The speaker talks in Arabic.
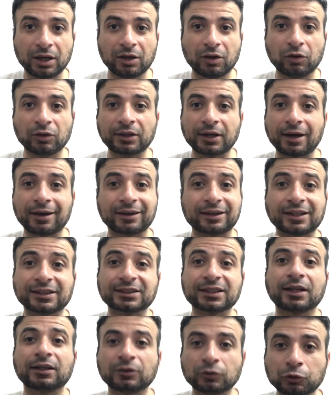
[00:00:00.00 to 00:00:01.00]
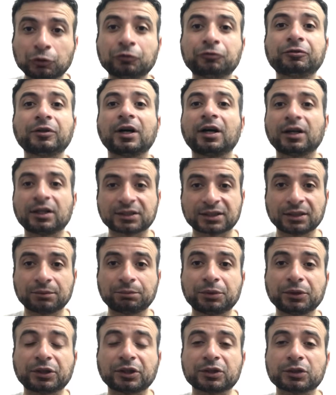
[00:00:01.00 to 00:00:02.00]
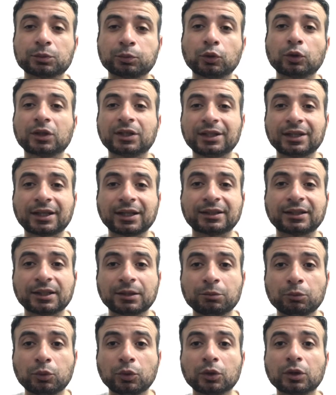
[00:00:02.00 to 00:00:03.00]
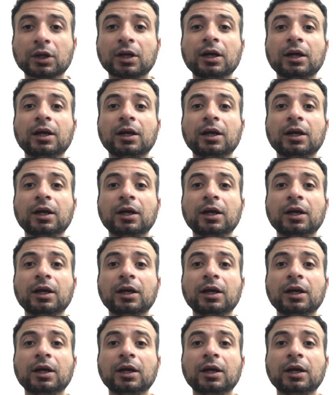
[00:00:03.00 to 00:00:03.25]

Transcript: قلنا كازان اوفا سانت بيترسبورغ كاترينبورغ